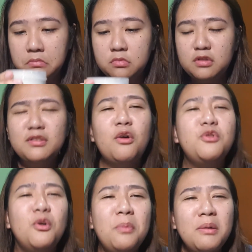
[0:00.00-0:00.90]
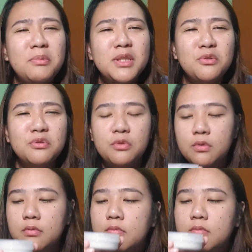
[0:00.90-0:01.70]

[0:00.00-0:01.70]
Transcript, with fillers: Natatakot ako baka masinghot ko.